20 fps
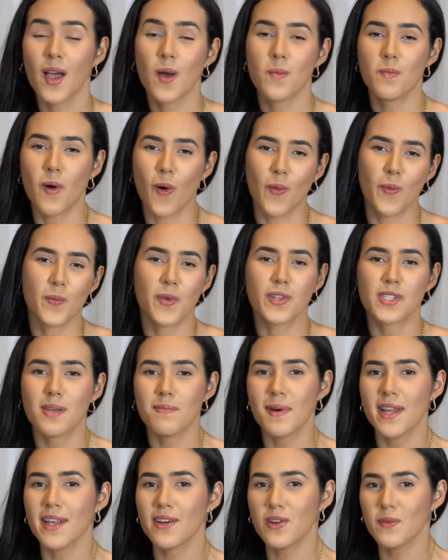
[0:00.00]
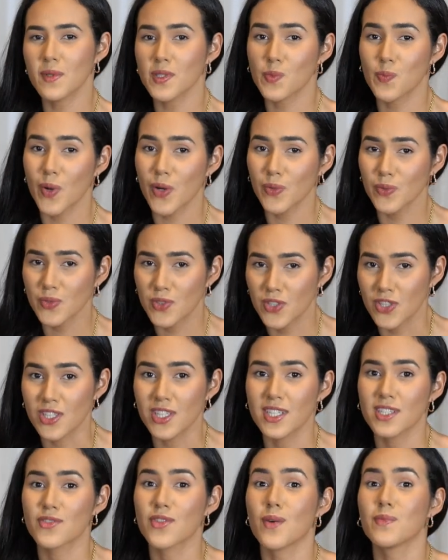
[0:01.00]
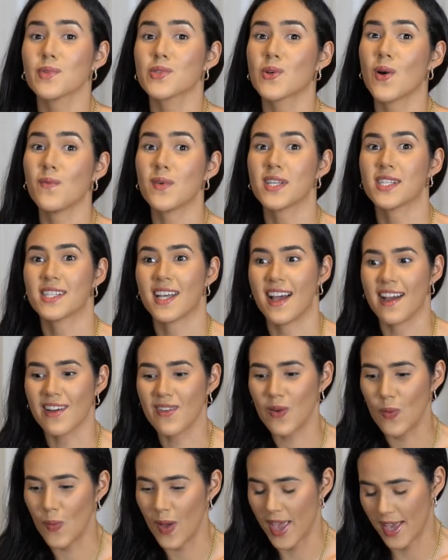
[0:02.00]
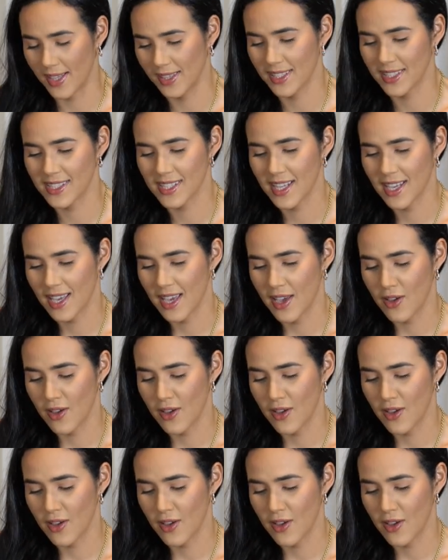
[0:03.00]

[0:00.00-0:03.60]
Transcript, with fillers: Bom, eu separei algumas perguntinhas, vamos começar com elas.